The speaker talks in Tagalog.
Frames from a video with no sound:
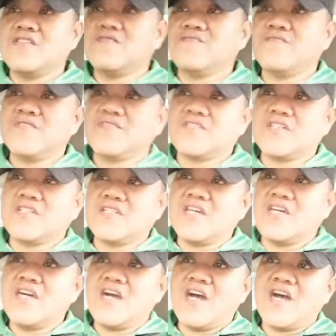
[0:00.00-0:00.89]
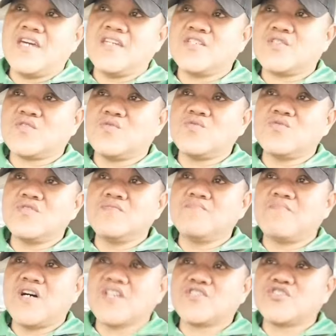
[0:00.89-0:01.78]
University High School
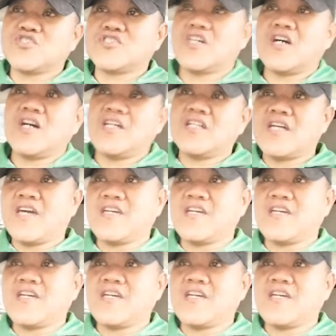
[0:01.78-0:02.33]
batch uh, ah,